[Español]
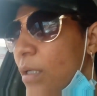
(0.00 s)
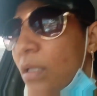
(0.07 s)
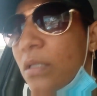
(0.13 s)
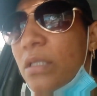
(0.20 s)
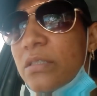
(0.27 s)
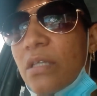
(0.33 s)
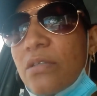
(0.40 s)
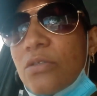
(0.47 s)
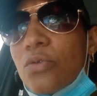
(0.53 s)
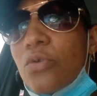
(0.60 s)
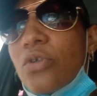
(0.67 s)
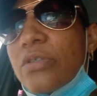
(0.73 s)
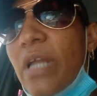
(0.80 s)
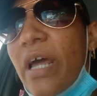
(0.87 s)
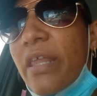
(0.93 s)
necesito unos
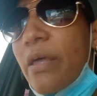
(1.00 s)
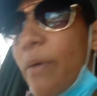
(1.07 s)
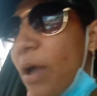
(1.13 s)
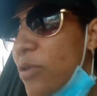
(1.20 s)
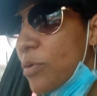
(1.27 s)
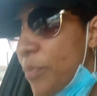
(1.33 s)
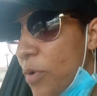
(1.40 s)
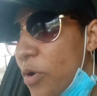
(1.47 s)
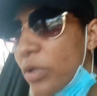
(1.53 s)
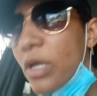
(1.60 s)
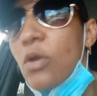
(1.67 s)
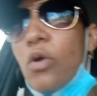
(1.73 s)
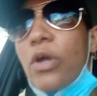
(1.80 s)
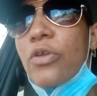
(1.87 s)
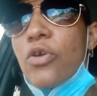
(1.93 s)
trajes de baño porque
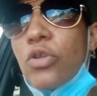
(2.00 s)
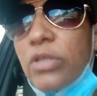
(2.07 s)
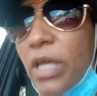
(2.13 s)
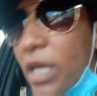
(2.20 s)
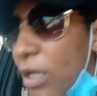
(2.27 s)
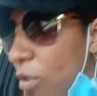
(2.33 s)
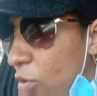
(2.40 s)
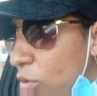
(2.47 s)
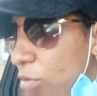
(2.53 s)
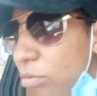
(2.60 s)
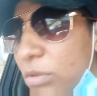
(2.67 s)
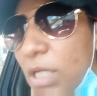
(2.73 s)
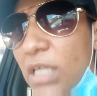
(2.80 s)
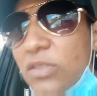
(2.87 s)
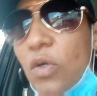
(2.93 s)
lo que yo tengo
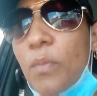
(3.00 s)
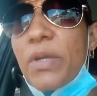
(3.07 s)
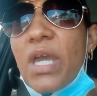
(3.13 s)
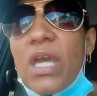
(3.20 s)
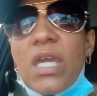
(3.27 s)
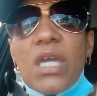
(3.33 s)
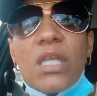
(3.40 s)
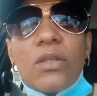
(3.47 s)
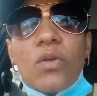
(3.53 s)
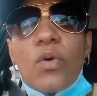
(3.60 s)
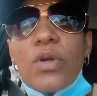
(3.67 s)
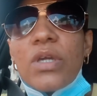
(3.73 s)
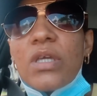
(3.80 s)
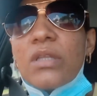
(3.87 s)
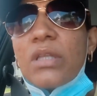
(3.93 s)
ya son viejitos
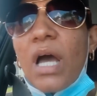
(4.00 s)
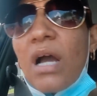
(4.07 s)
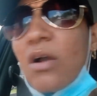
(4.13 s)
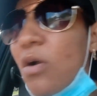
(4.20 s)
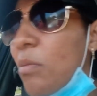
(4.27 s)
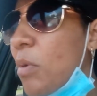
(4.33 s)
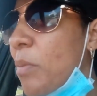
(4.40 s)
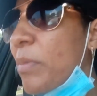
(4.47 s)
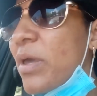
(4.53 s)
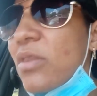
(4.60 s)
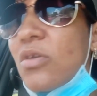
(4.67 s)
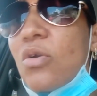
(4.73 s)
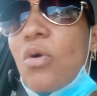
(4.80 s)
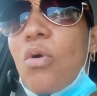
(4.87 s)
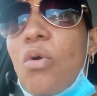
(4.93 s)
y están como
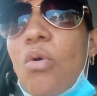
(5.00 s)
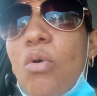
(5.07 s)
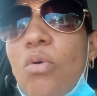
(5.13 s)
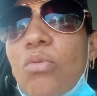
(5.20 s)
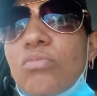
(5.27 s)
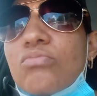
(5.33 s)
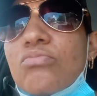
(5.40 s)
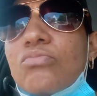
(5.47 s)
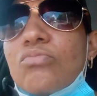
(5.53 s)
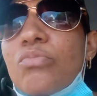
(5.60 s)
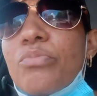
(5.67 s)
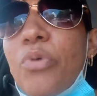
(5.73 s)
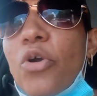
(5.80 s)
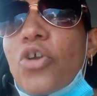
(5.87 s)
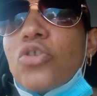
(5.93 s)
medio, un
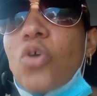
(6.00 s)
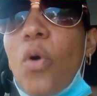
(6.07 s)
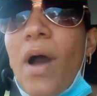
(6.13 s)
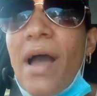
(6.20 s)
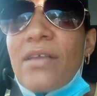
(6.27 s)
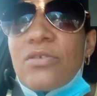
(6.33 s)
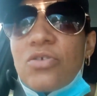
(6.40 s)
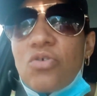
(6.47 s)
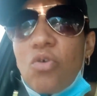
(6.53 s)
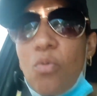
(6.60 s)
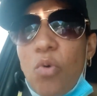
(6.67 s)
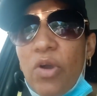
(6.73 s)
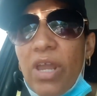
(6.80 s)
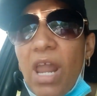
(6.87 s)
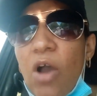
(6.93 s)
poquito ancho,
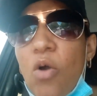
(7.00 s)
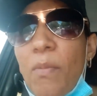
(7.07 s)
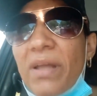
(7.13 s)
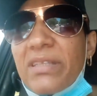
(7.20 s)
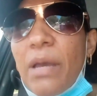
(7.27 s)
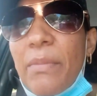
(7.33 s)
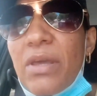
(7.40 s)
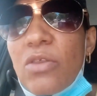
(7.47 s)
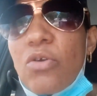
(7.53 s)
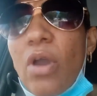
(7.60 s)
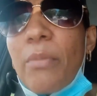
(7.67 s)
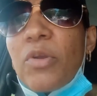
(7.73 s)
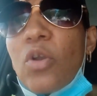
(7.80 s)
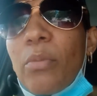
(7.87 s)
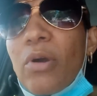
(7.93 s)
como que la goma está medio y a
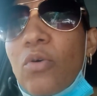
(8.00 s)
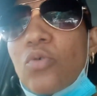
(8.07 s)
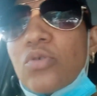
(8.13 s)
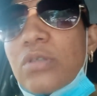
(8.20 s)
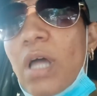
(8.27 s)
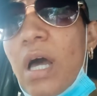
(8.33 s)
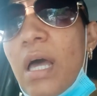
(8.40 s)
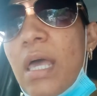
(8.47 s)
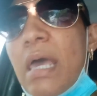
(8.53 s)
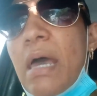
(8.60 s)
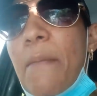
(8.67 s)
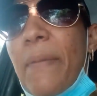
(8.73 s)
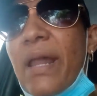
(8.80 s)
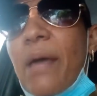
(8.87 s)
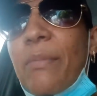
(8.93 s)
mí no me gusta.
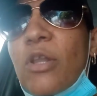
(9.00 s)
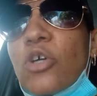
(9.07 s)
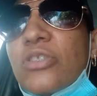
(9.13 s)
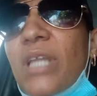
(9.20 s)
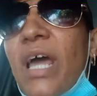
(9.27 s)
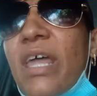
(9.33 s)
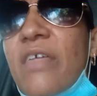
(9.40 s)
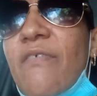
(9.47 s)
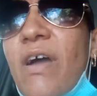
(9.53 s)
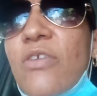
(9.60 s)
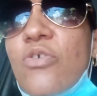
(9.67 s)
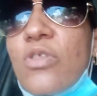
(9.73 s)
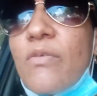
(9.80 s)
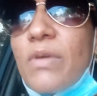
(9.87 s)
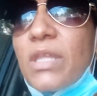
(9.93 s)
Para mí los trajes de
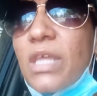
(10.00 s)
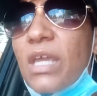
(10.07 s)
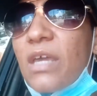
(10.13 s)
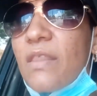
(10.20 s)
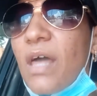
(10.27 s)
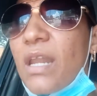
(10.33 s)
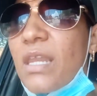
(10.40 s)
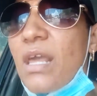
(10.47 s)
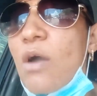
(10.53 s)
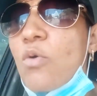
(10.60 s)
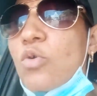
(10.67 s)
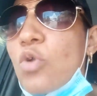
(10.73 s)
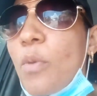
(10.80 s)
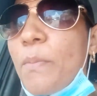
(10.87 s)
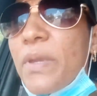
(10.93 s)
baño deben de quedarle a
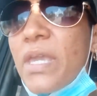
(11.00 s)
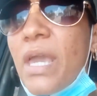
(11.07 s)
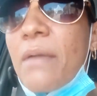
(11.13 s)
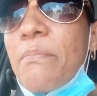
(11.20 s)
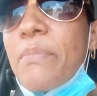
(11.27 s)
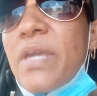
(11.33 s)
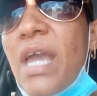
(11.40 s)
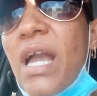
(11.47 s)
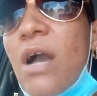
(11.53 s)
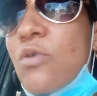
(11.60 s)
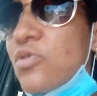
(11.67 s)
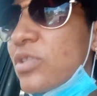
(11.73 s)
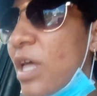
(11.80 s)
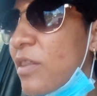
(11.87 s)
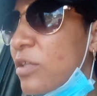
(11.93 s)
uno bien, bien
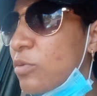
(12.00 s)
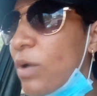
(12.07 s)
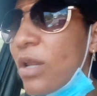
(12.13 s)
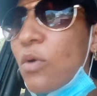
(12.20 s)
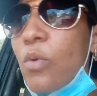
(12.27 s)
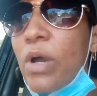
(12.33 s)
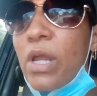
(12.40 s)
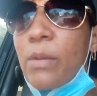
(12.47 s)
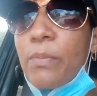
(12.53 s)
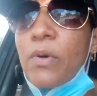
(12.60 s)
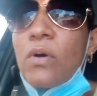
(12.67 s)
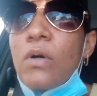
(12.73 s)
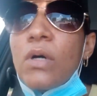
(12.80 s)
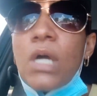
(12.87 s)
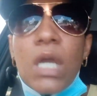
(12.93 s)
ajustadito al cuerpo,
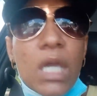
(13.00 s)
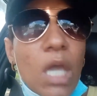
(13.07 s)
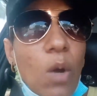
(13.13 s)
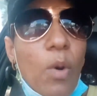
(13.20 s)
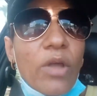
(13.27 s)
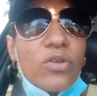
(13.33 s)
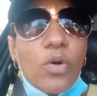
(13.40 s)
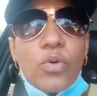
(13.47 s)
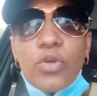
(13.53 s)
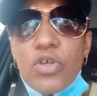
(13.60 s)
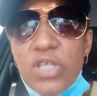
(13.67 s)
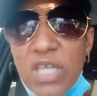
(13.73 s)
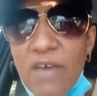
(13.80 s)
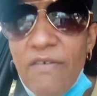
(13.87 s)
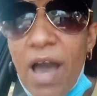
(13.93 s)
que cuando uno
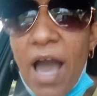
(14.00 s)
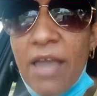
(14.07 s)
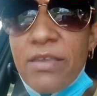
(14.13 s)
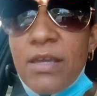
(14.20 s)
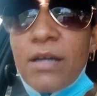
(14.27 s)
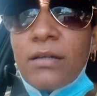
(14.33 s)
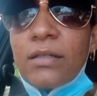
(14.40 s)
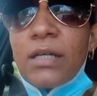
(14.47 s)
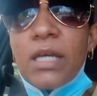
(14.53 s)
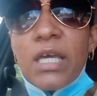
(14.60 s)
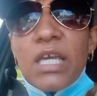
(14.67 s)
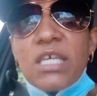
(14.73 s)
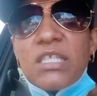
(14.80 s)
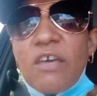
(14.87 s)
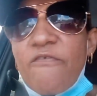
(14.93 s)
se baña
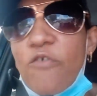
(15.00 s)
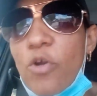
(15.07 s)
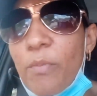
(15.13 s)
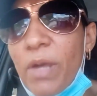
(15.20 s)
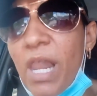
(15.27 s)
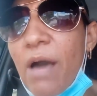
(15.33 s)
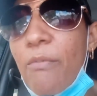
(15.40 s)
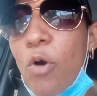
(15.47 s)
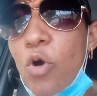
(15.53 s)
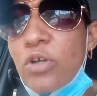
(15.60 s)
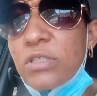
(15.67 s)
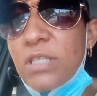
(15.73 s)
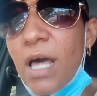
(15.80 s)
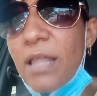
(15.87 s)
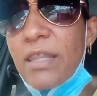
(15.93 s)
y se forme la
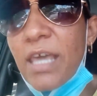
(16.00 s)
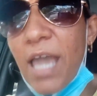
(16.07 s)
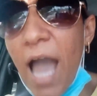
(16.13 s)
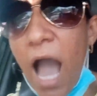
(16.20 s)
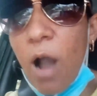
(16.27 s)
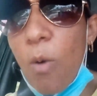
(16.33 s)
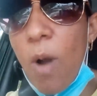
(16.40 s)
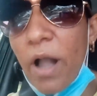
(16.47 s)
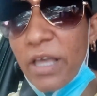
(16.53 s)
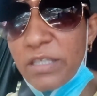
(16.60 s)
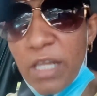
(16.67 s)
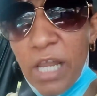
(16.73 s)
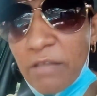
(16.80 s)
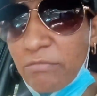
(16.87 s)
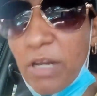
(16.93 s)
bolsa de agua, que se
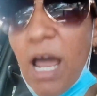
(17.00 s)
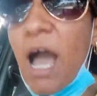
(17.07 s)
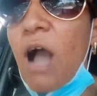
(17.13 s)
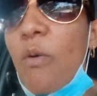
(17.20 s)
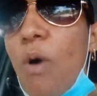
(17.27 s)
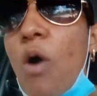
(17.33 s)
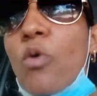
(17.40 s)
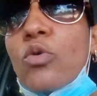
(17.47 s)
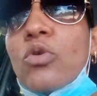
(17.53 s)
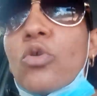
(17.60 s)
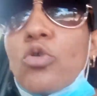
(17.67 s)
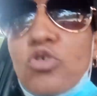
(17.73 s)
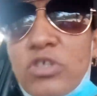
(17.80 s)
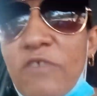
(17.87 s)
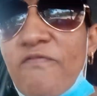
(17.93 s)
le entra agua a uno,
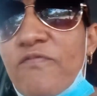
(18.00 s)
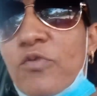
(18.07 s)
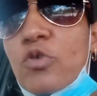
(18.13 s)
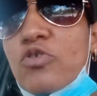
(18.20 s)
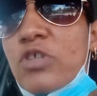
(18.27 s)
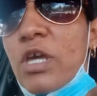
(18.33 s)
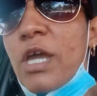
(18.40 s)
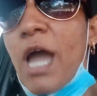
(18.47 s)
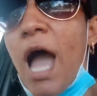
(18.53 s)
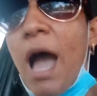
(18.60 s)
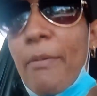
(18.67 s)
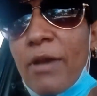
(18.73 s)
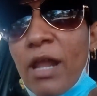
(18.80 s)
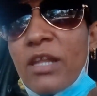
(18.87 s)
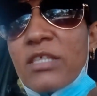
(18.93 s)
no se, no se
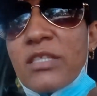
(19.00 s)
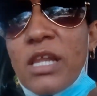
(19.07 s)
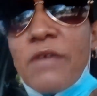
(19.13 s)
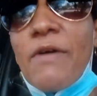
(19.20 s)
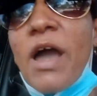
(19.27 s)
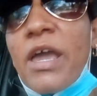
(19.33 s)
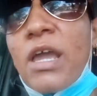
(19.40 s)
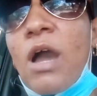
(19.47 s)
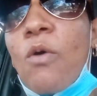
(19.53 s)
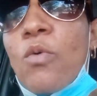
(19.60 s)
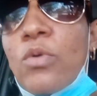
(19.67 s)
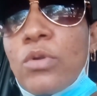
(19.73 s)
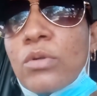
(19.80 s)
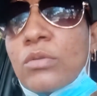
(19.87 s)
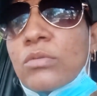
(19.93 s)
abra ni se le bajen a
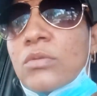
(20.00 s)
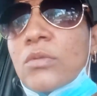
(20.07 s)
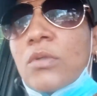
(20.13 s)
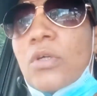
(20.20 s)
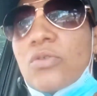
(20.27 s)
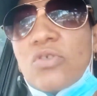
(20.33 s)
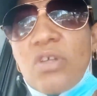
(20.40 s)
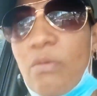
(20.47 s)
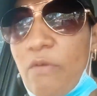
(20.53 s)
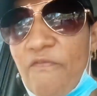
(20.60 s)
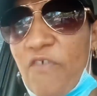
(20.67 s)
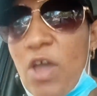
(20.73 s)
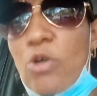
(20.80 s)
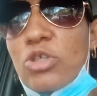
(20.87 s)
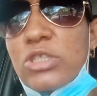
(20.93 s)
uno. Eso se
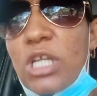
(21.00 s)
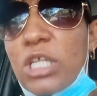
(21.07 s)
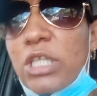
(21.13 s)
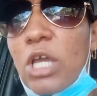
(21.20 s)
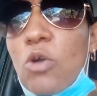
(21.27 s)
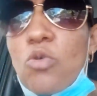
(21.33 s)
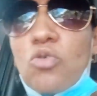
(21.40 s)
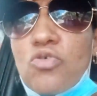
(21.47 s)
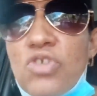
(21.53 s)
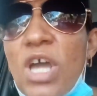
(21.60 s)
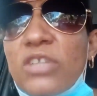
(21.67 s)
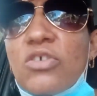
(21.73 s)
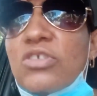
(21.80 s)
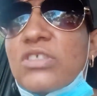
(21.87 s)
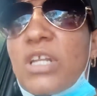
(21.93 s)
feo, ni se le estén
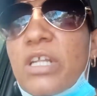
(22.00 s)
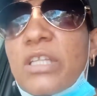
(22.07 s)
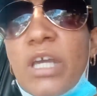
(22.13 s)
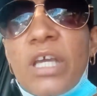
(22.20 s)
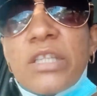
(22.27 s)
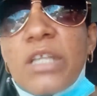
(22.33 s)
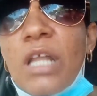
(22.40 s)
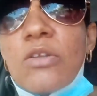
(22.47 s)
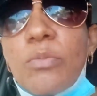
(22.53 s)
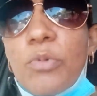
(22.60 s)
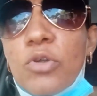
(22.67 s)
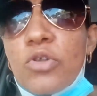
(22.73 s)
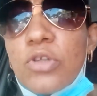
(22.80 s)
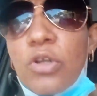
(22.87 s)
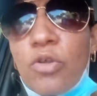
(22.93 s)
gruñando, ni se le estén entrando por
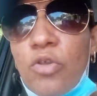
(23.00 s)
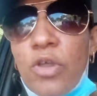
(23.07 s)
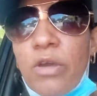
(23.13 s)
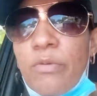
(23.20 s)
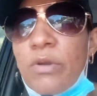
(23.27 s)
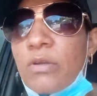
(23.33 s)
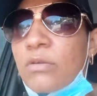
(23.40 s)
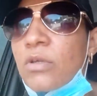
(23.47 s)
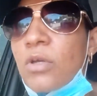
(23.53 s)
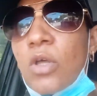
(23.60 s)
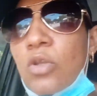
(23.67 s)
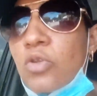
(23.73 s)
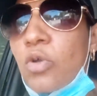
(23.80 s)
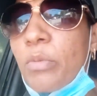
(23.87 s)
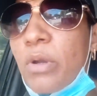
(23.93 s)
donde no debe.
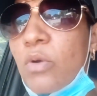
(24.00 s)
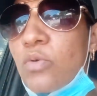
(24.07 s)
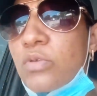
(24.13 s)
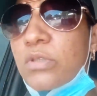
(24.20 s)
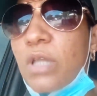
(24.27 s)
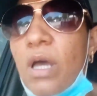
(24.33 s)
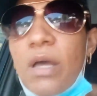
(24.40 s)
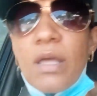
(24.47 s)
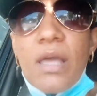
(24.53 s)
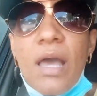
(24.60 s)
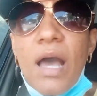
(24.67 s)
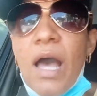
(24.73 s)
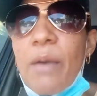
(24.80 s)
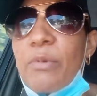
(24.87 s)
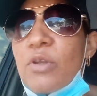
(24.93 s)
No me gusta.
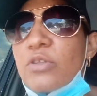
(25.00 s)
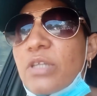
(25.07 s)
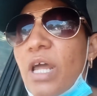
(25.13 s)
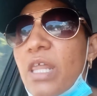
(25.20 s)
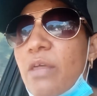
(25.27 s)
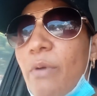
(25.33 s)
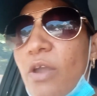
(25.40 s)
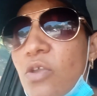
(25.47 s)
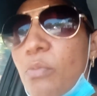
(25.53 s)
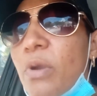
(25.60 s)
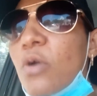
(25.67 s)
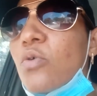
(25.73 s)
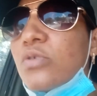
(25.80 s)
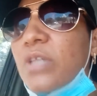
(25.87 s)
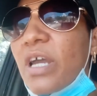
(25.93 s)
A mí los trajes de baño me
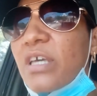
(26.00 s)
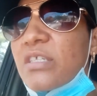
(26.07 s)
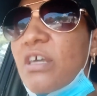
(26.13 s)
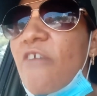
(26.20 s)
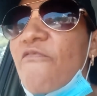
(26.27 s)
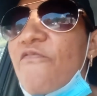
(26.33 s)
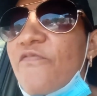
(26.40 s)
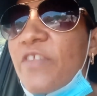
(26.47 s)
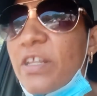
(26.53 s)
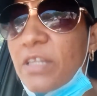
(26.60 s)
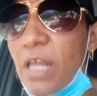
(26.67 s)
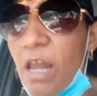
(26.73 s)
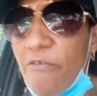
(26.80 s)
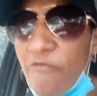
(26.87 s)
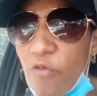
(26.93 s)
gusta que sean de
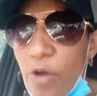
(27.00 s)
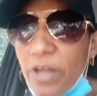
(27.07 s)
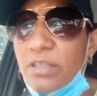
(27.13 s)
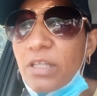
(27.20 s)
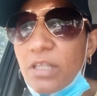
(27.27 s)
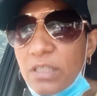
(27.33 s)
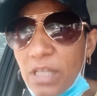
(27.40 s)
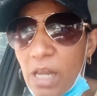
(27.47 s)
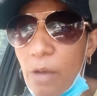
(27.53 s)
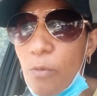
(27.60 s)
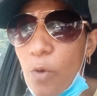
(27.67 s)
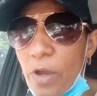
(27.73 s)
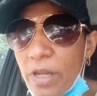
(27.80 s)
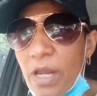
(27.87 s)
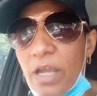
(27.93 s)
tela fuerte, de tela
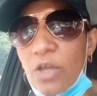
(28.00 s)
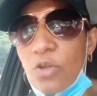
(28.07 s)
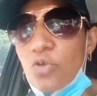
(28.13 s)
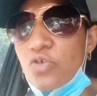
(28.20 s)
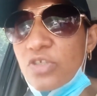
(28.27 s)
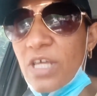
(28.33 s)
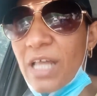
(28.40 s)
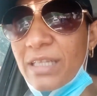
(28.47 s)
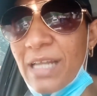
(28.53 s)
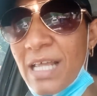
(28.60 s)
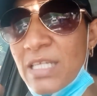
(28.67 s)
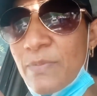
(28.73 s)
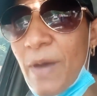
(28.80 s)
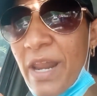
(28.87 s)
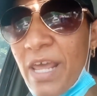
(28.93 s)
buena, que no sea
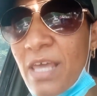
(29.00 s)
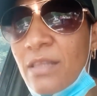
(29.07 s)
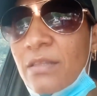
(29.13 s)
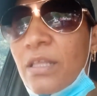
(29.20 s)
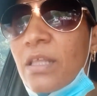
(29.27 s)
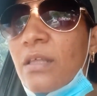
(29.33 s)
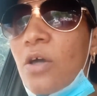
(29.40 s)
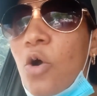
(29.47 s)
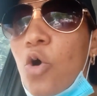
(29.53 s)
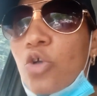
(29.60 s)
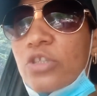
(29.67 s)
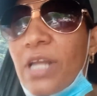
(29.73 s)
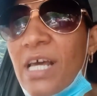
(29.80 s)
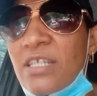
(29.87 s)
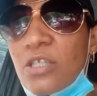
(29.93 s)
transparente o
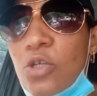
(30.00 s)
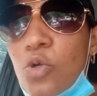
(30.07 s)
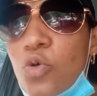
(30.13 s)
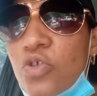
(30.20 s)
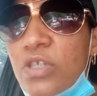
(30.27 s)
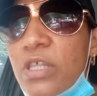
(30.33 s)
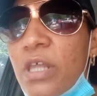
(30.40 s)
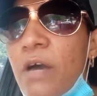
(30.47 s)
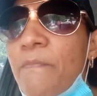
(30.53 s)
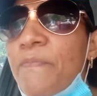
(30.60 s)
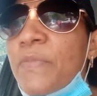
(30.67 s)
translúcida